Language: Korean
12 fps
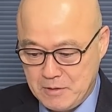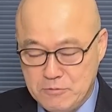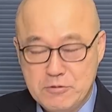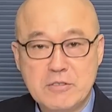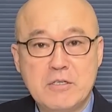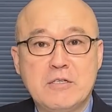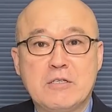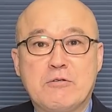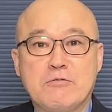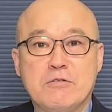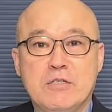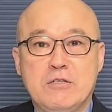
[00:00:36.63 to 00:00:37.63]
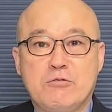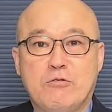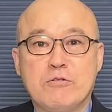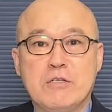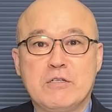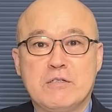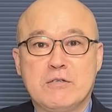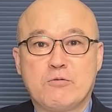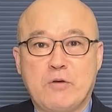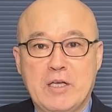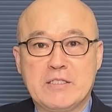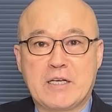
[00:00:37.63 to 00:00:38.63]
윤석열 대통령이
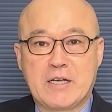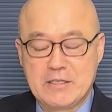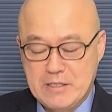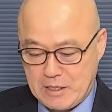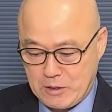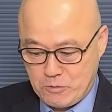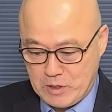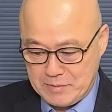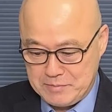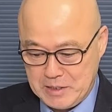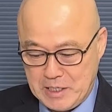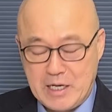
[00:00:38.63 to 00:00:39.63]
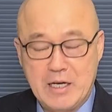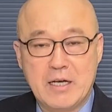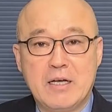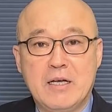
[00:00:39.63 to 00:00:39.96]
독일어를 꽤 잘한다라고 합니다.